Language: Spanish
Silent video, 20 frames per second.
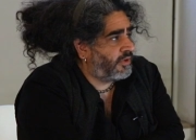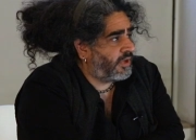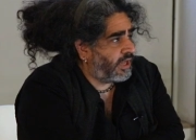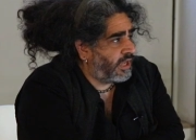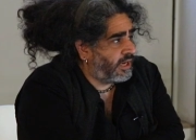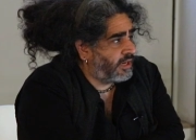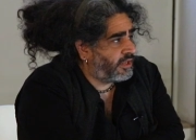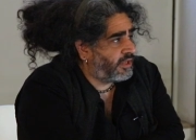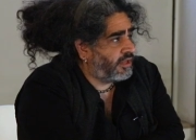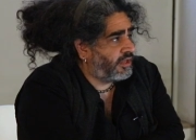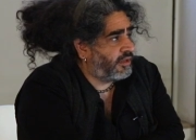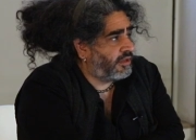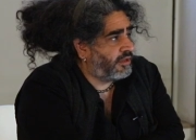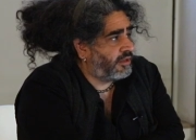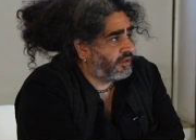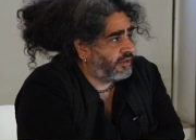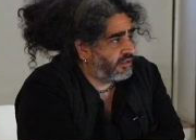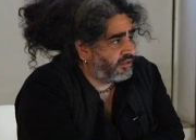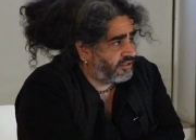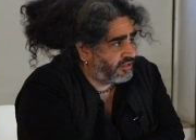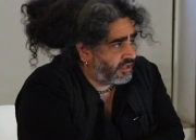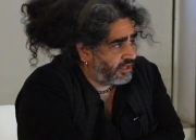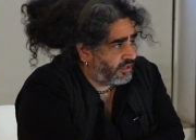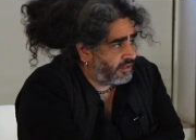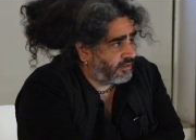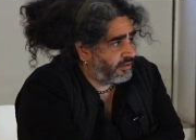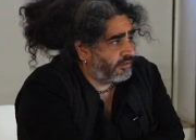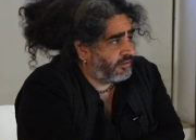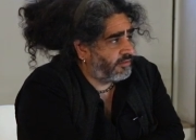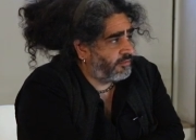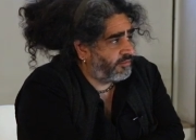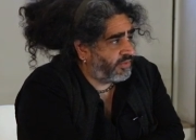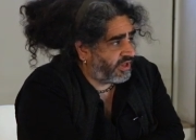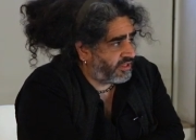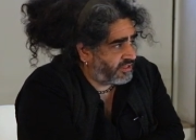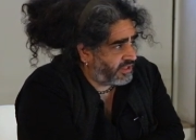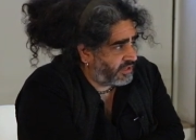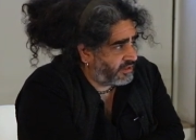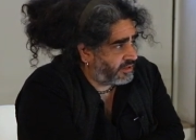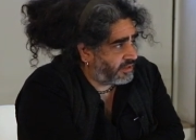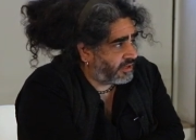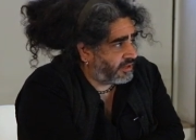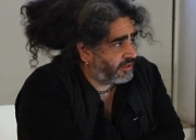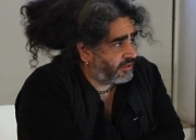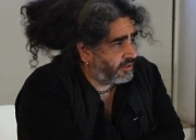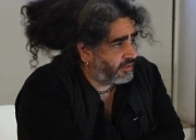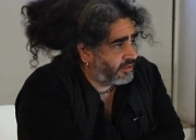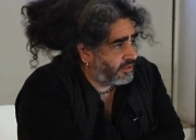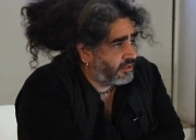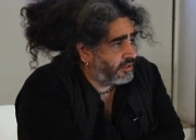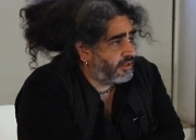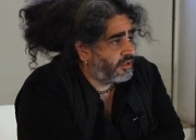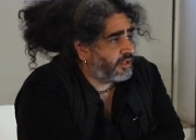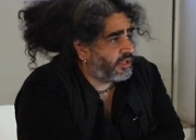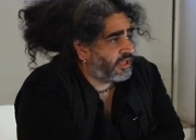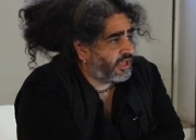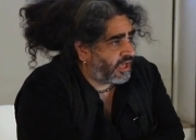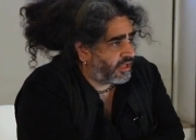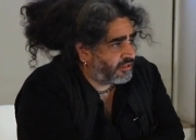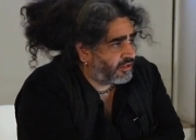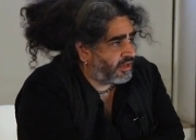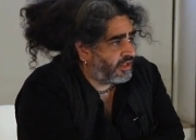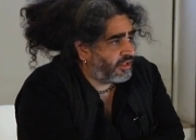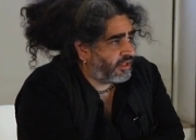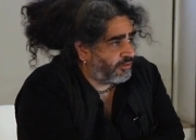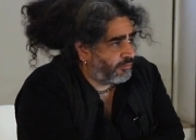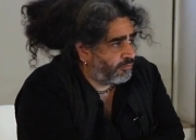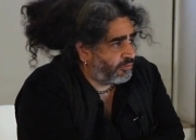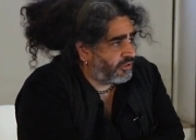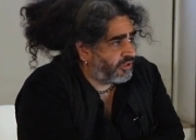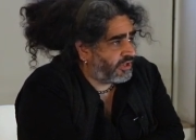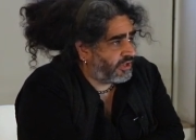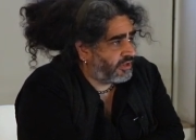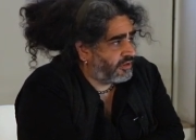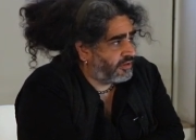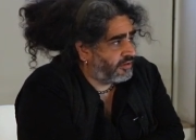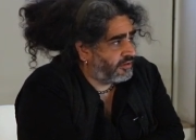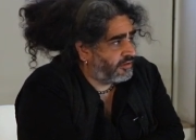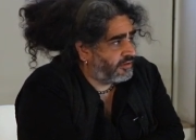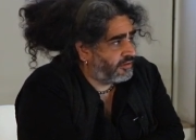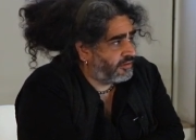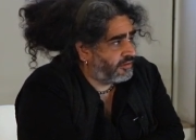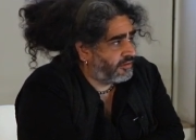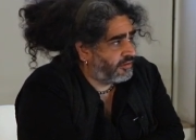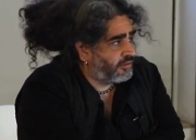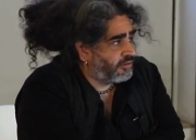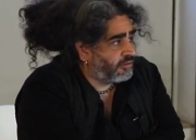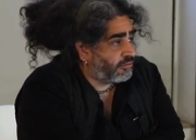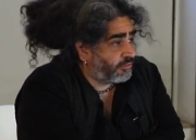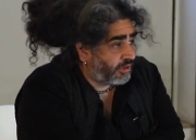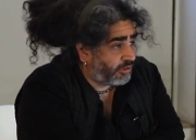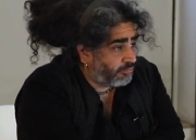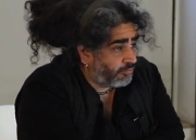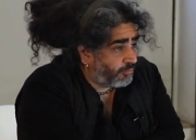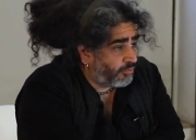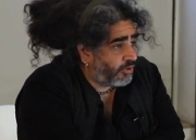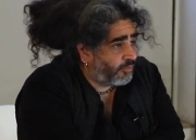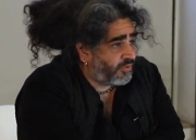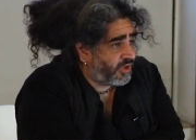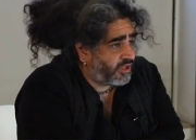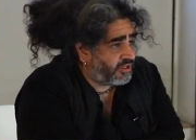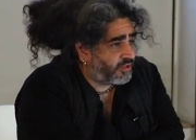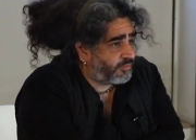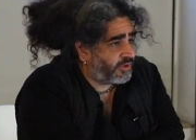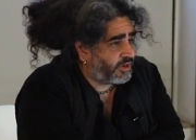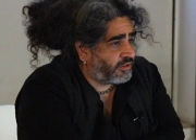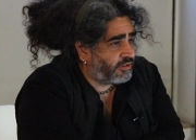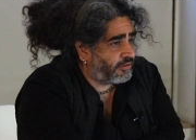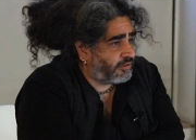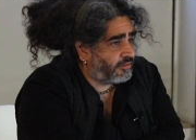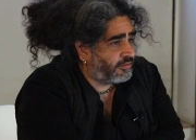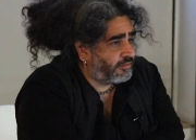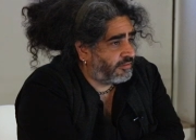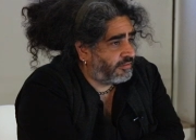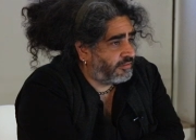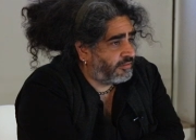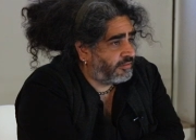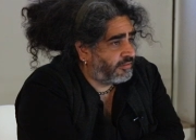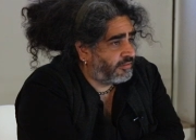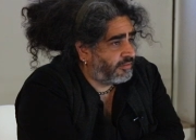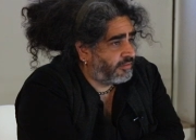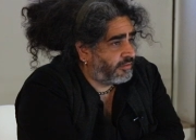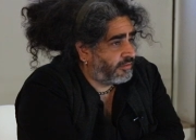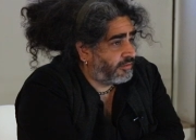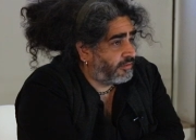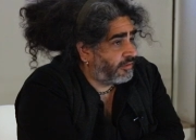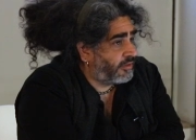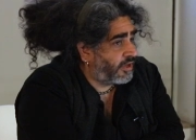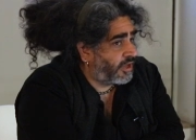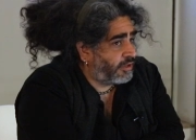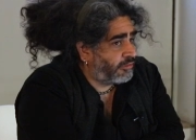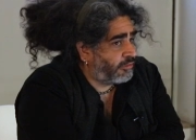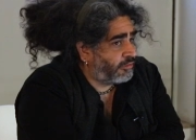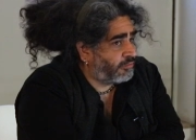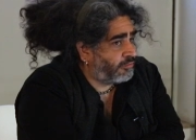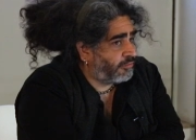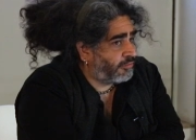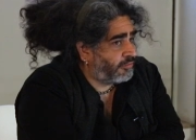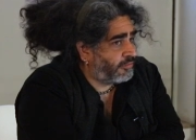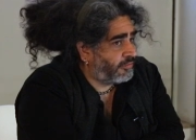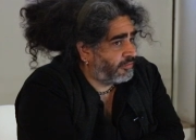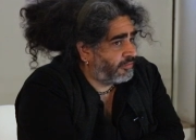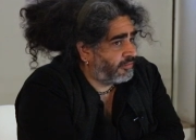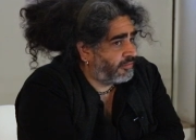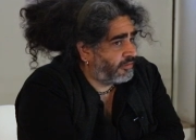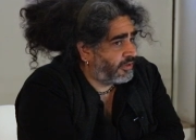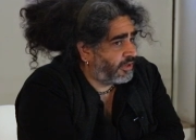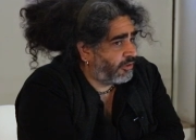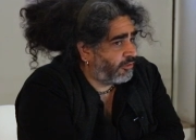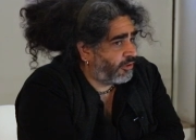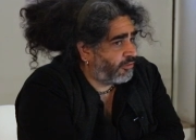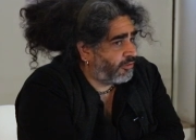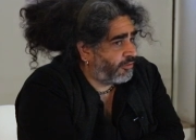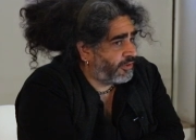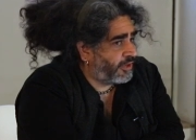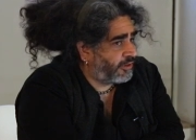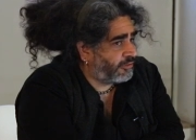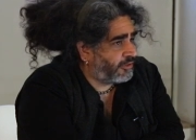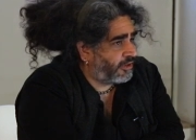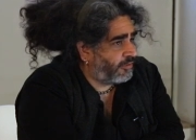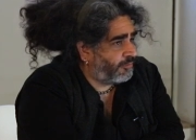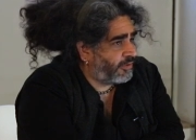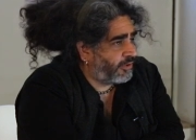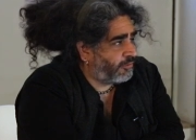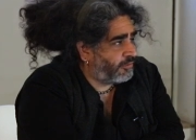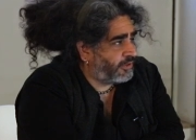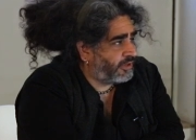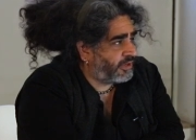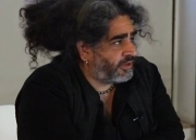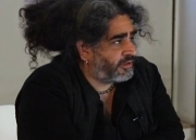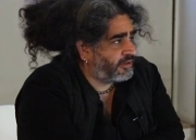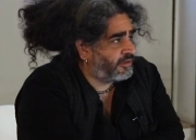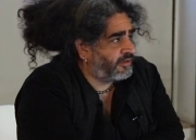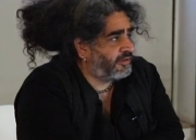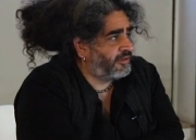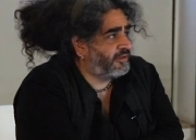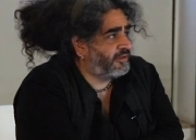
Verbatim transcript: el que se presenta y hace la denuncia sobre su propia desaparición. Eso es todo. Y lo dejo abierto a las preguntas.